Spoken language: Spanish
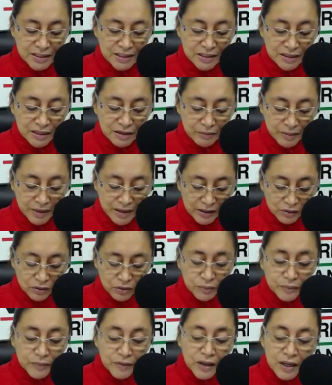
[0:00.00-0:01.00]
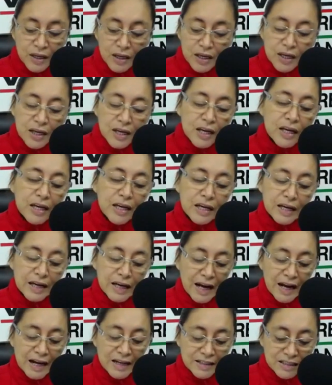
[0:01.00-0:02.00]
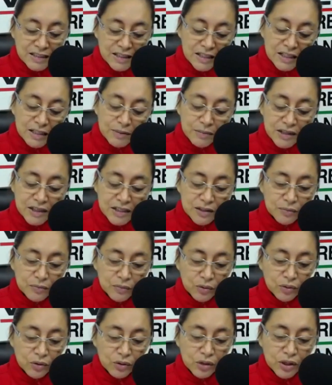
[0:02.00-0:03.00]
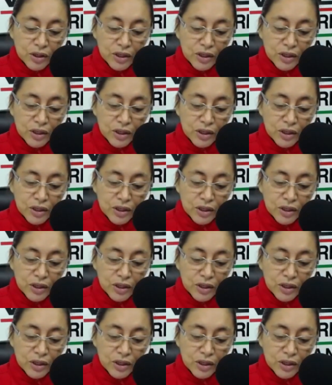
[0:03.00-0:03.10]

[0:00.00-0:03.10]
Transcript: Sin embargo, eh, asimismo,